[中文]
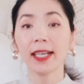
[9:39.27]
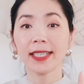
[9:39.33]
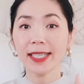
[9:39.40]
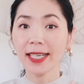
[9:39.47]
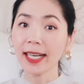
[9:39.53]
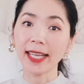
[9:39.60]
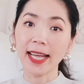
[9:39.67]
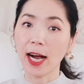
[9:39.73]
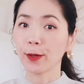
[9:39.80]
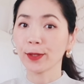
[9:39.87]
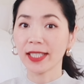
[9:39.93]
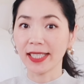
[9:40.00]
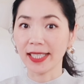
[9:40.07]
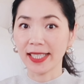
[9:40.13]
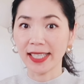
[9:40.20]
这个也
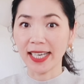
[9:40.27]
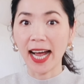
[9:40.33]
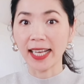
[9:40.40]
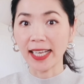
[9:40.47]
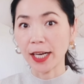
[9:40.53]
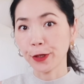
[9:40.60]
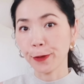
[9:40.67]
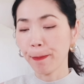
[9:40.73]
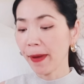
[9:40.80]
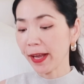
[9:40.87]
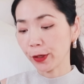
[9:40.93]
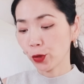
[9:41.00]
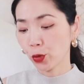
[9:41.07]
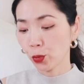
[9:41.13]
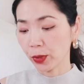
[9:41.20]
要仔细看，它是
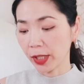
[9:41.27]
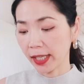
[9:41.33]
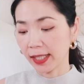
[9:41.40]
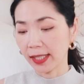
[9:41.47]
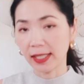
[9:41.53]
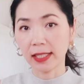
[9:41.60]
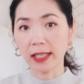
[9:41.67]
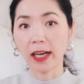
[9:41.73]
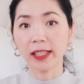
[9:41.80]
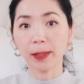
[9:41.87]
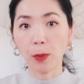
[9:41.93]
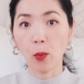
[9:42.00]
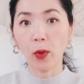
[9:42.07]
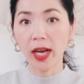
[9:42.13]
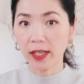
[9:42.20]
备注的意思啊。那
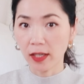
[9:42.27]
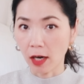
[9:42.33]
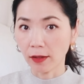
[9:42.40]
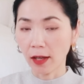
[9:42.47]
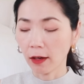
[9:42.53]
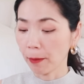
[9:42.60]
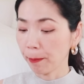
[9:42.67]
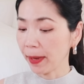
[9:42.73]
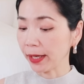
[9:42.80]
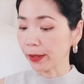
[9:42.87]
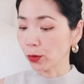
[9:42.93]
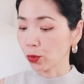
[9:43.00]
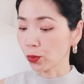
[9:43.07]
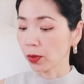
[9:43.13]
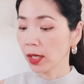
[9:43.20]
么我也找到了备
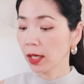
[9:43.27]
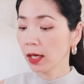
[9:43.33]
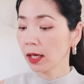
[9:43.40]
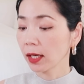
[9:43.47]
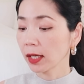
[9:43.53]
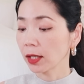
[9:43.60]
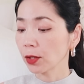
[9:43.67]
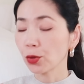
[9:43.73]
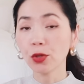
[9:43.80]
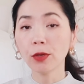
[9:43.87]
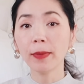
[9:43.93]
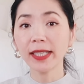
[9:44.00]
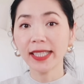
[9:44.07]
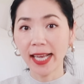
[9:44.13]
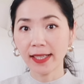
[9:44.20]
注
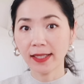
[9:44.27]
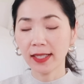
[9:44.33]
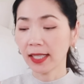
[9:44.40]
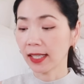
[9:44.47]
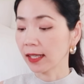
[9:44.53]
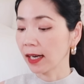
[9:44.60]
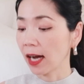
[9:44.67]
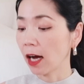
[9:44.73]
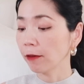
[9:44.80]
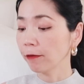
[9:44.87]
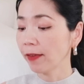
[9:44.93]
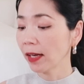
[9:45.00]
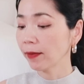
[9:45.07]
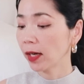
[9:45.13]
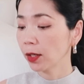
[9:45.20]
，Consumer testing on
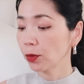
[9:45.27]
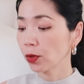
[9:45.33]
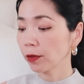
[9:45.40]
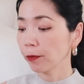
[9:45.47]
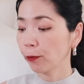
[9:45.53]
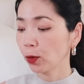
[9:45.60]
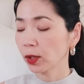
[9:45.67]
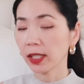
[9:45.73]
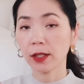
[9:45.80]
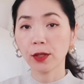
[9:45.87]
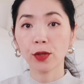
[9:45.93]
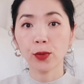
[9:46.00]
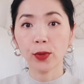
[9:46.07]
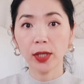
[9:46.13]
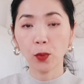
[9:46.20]

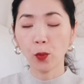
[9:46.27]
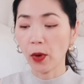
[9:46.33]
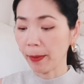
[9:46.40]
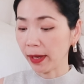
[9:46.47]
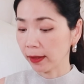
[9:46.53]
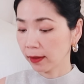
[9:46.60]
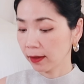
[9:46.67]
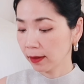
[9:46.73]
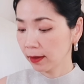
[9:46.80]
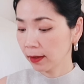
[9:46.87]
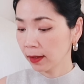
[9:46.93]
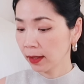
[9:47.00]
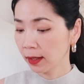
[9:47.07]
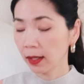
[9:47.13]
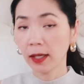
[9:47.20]
543
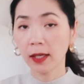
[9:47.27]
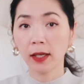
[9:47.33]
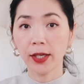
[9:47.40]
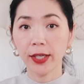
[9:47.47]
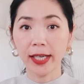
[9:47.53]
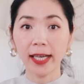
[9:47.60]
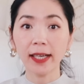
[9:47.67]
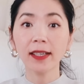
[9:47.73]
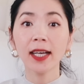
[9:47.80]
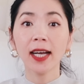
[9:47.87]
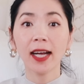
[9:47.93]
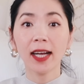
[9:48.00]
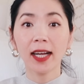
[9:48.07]
women。OK，